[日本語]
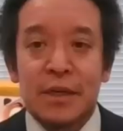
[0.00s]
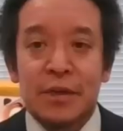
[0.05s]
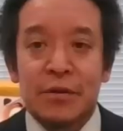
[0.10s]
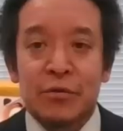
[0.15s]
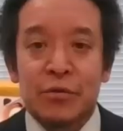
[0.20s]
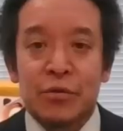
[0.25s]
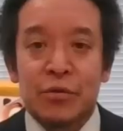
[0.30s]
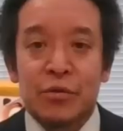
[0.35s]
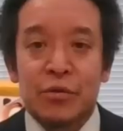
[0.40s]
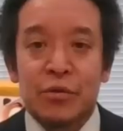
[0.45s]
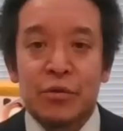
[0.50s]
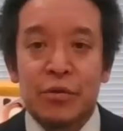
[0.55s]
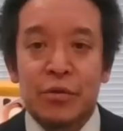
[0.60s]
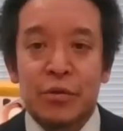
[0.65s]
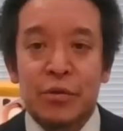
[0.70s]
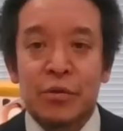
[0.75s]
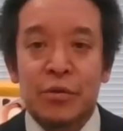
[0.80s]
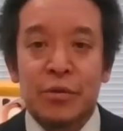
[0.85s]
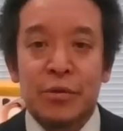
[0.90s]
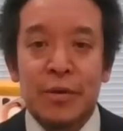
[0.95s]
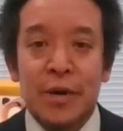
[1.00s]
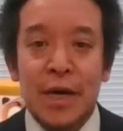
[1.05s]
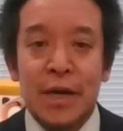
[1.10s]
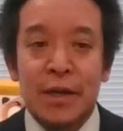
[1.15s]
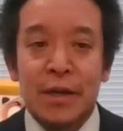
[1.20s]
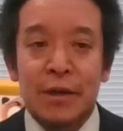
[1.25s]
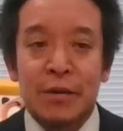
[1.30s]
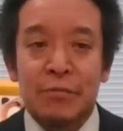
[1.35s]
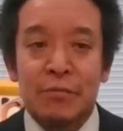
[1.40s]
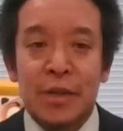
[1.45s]
与党の
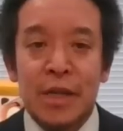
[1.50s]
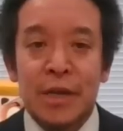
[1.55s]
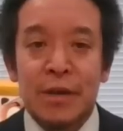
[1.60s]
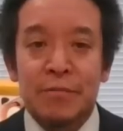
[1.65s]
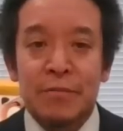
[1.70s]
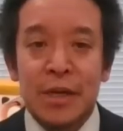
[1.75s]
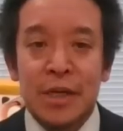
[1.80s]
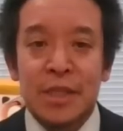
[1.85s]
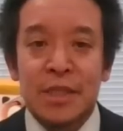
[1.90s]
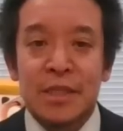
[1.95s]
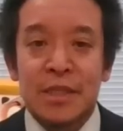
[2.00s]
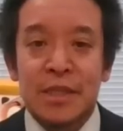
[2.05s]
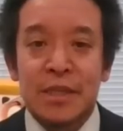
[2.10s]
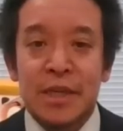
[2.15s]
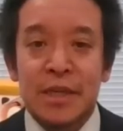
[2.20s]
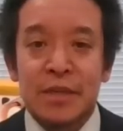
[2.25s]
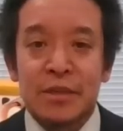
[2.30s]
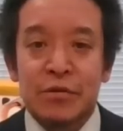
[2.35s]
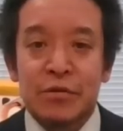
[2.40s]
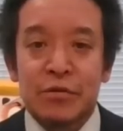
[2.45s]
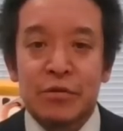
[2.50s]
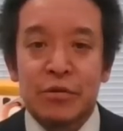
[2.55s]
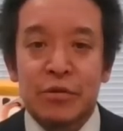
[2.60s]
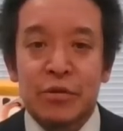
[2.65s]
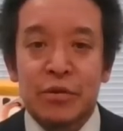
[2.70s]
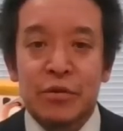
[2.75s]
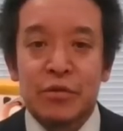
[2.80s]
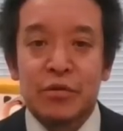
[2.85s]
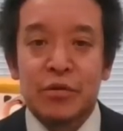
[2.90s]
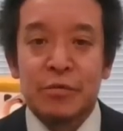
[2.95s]
案で、実現する
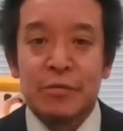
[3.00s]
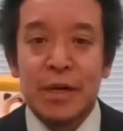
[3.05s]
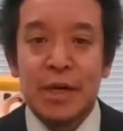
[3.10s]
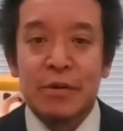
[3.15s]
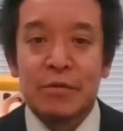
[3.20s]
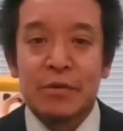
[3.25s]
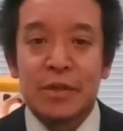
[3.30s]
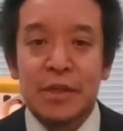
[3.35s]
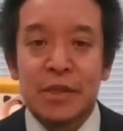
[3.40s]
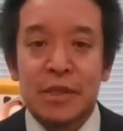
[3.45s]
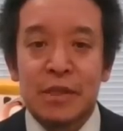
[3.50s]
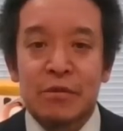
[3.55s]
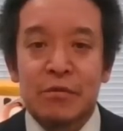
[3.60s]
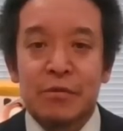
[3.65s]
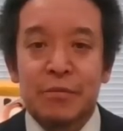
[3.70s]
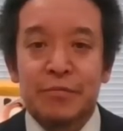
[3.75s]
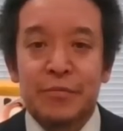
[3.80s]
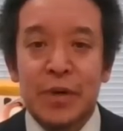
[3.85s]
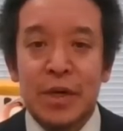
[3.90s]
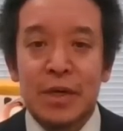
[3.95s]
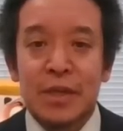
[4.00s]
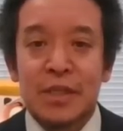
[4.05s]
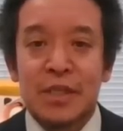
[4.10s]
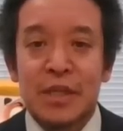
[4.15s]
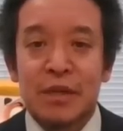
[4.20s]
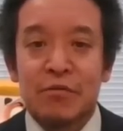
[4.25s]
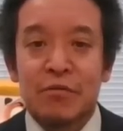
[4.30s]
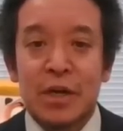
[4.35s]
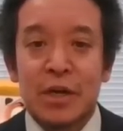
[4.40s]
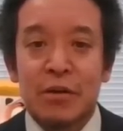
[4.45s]
というのもあるんですけど、
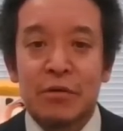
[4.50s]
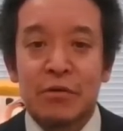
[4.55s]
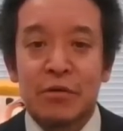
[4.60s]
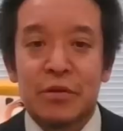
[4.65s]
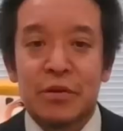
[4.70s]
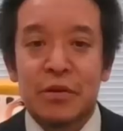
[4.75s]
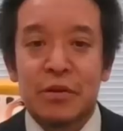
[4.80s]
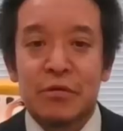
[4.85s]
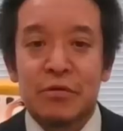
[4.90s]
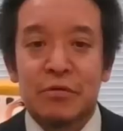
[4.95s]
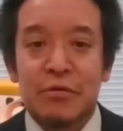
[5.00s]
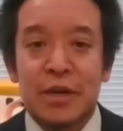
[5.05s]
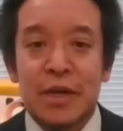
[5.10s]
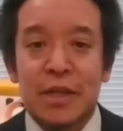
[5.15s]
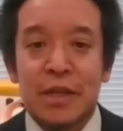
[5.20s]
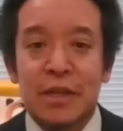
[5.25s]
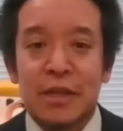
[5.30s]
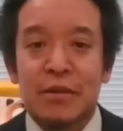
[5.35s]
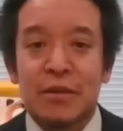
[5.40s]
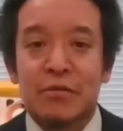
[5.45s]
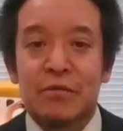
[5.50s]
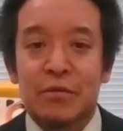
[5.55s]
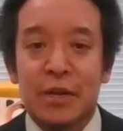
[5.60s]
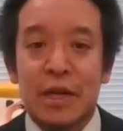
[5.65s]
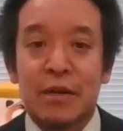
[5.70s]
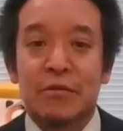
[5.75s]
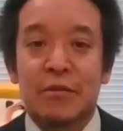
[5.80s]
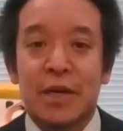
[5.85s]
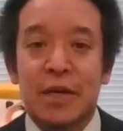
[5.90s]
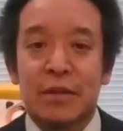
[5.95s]
じゃあ他の党はどう
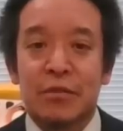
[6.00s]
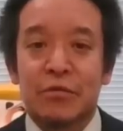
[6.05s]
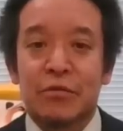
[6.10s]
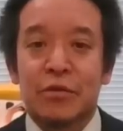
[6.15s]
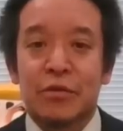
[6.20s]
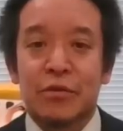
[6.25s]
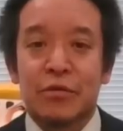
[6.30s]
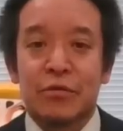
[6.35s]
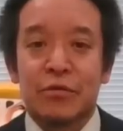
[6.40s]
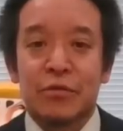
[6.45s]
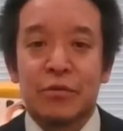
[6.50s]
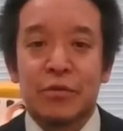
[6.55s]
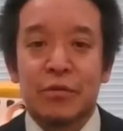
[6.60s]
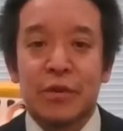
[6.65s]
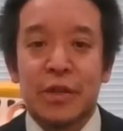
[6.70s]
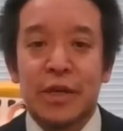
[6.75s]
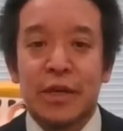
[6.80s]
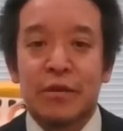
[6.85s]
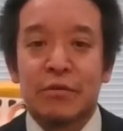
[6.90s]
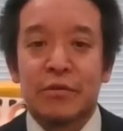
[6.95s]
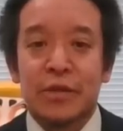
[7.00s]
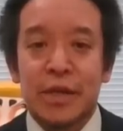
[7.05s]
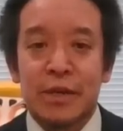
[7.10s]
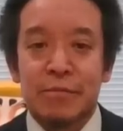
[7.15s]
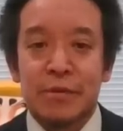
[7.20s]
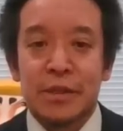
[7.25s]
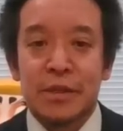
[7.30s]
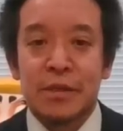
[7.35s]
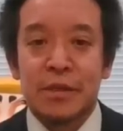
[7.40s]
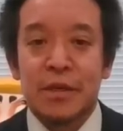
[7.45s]
なのかということでござい
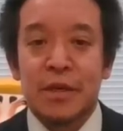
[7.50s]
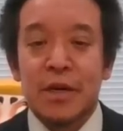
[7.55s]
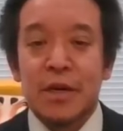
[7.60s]
ます。